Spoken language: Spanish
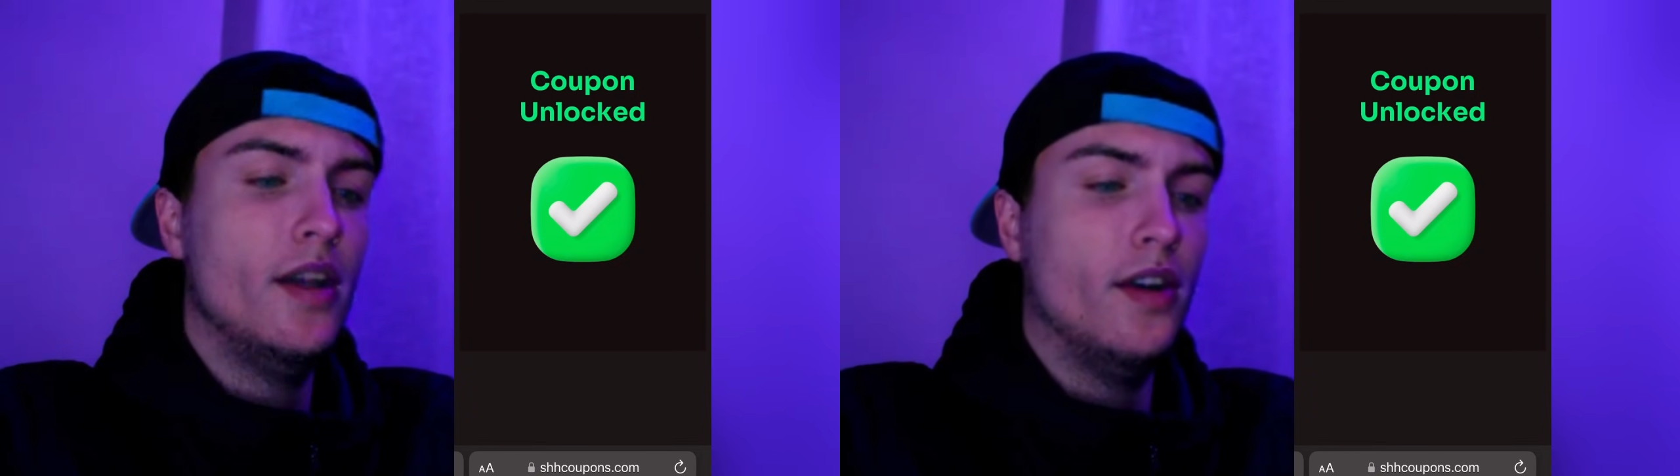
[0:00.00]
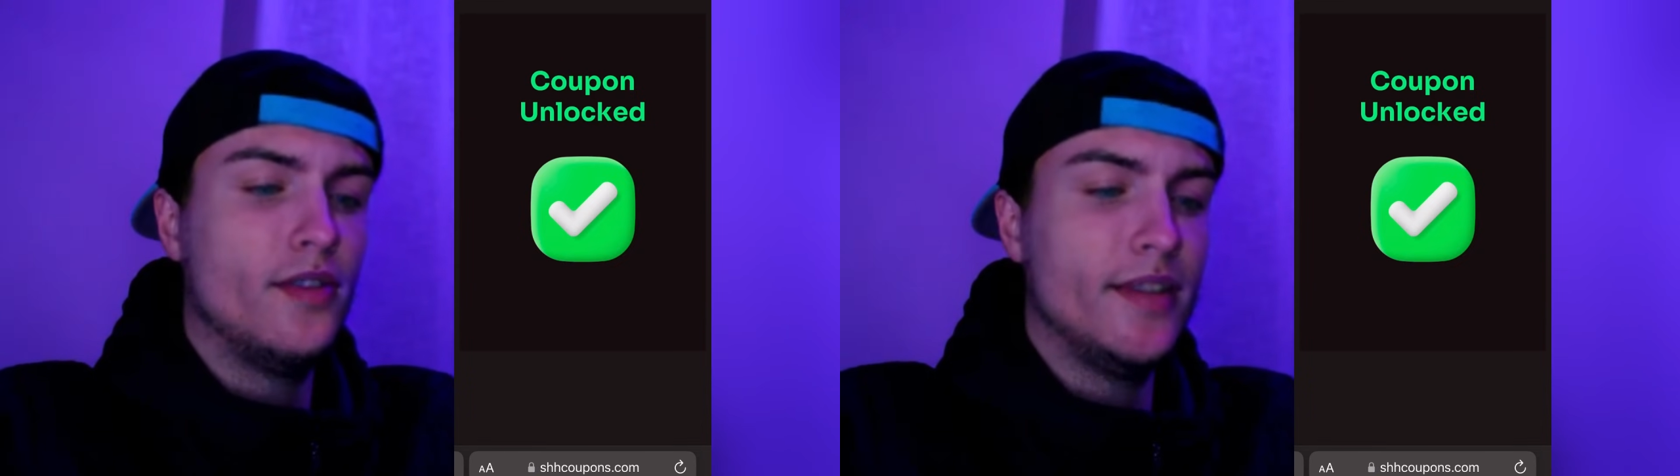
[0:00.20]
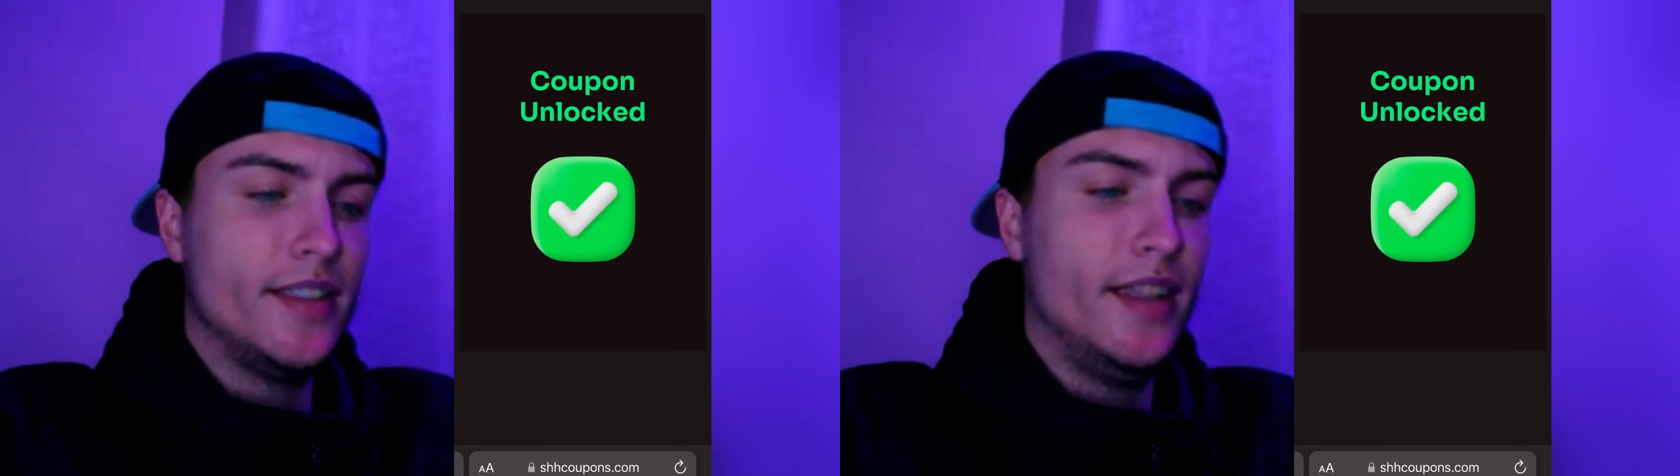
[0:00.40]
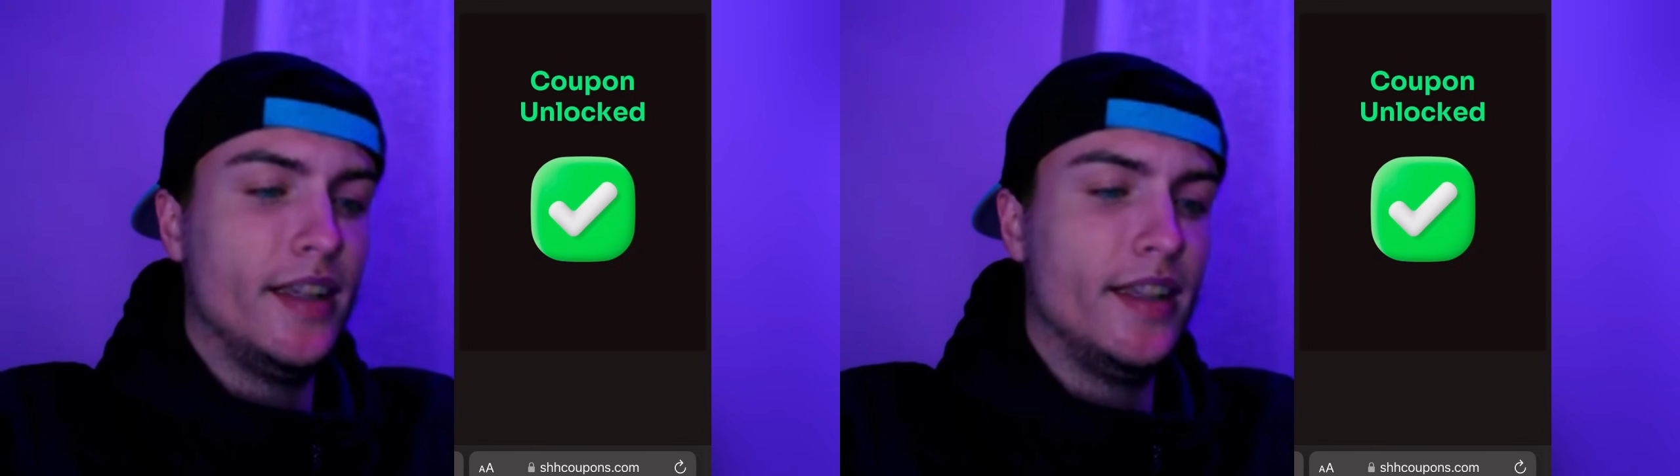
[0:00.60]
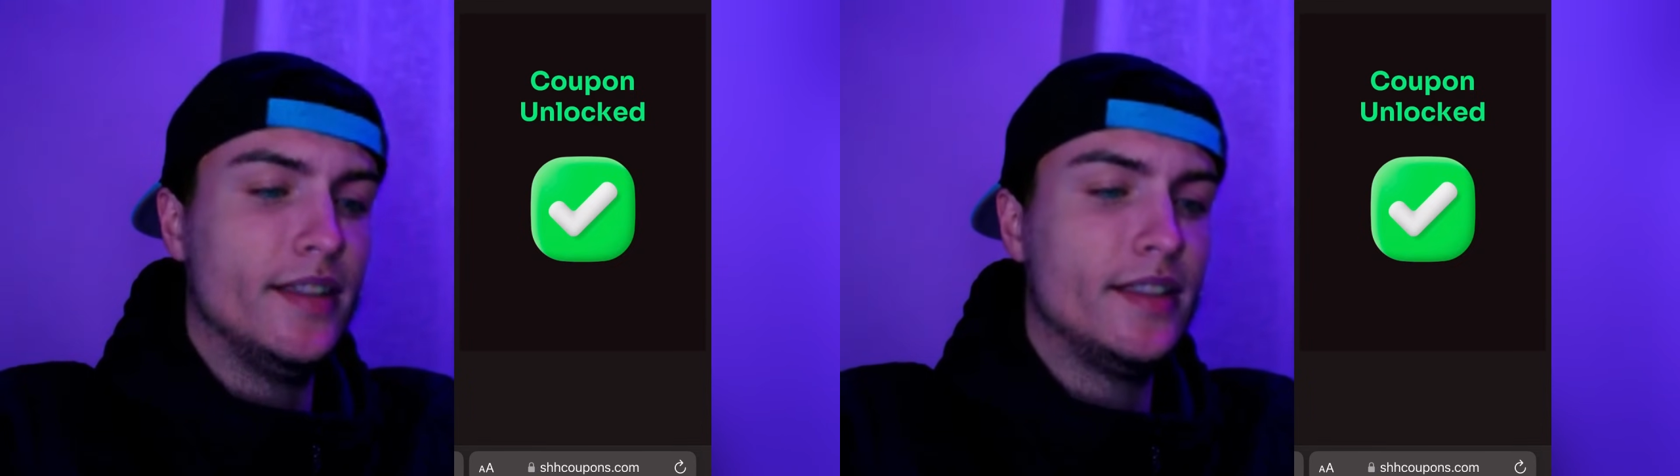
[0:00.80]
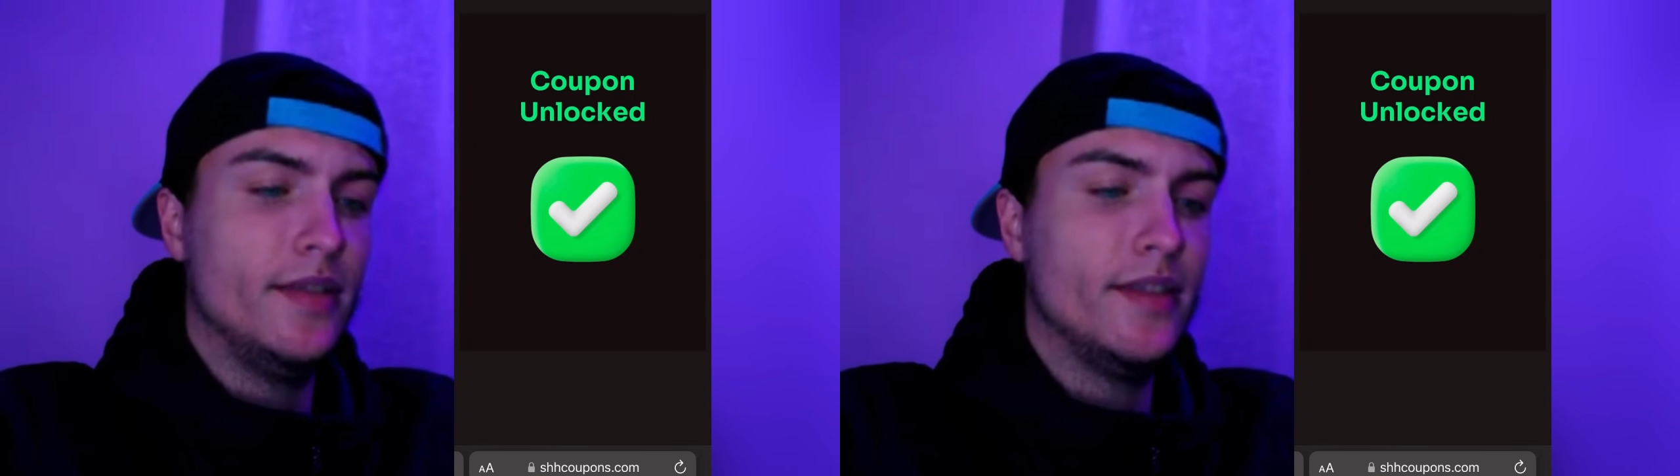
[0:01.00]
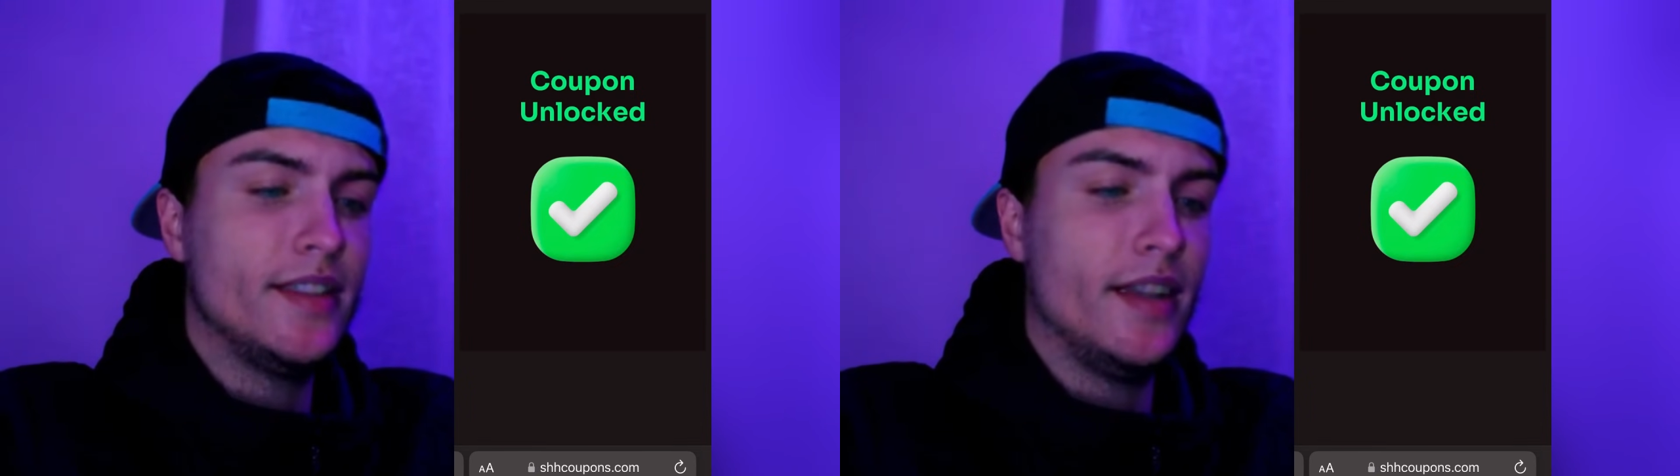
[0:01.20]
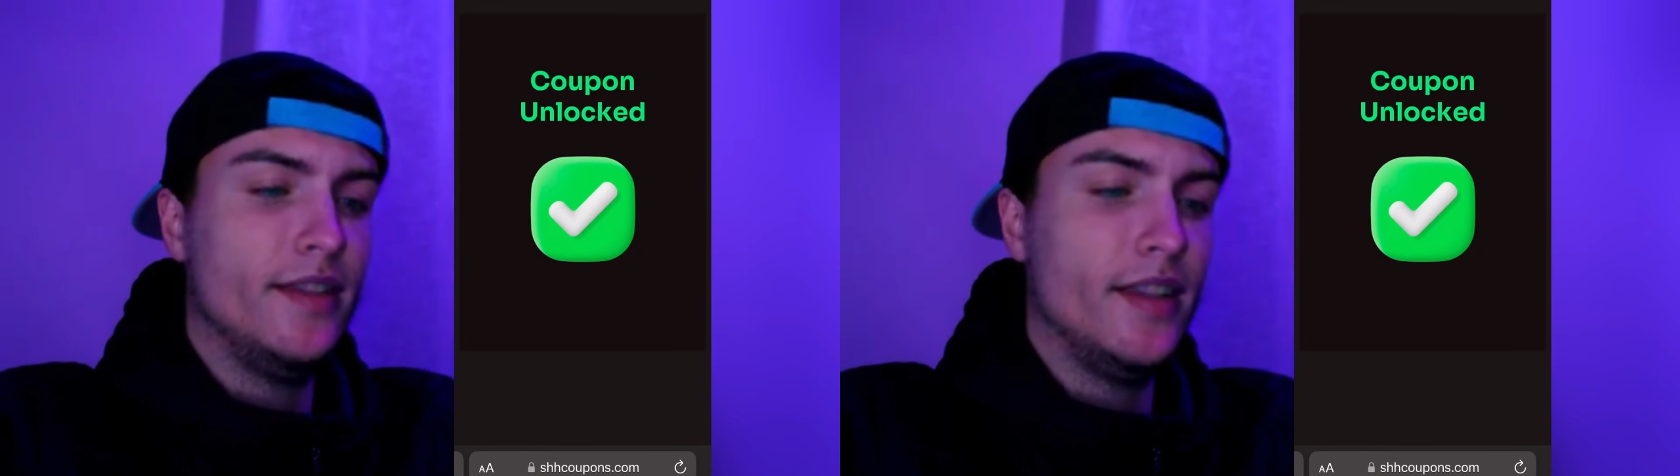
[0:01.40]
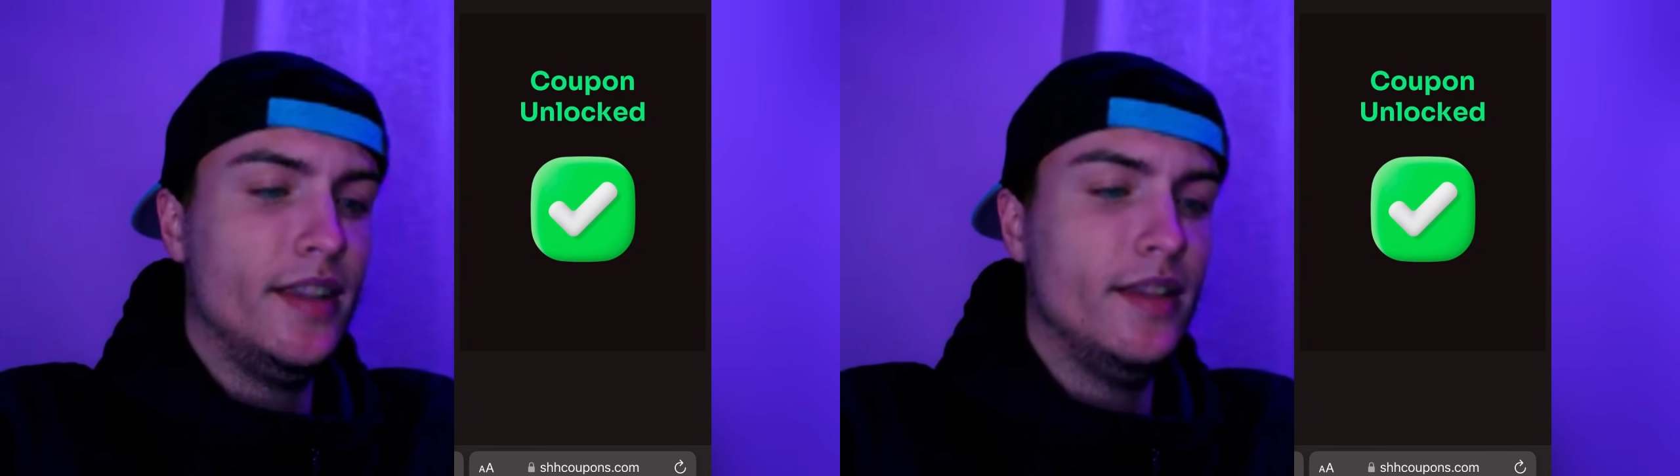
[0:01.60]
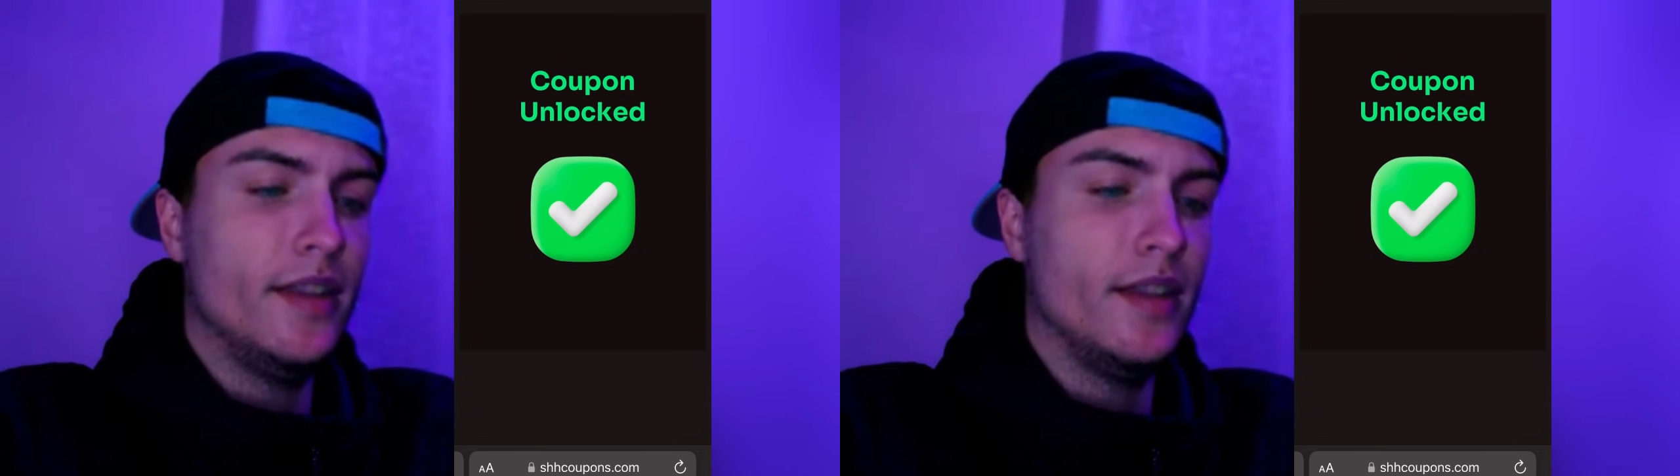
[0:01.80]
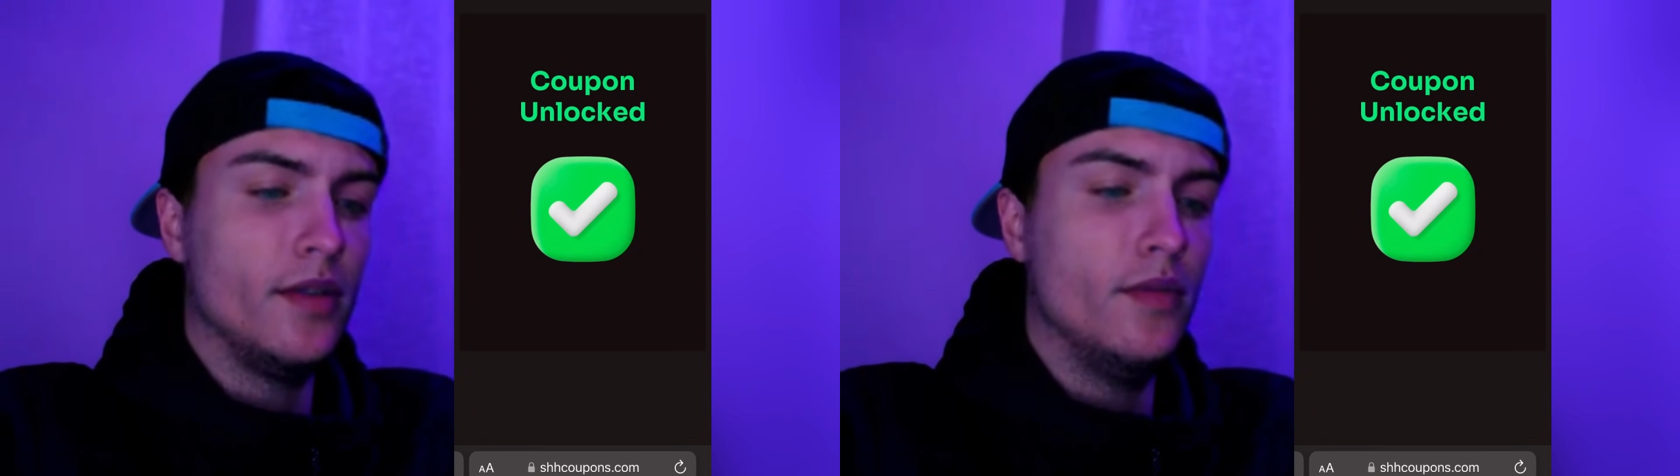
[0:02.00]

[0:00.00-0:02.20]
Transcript: os va a salir este mensaje de aquí de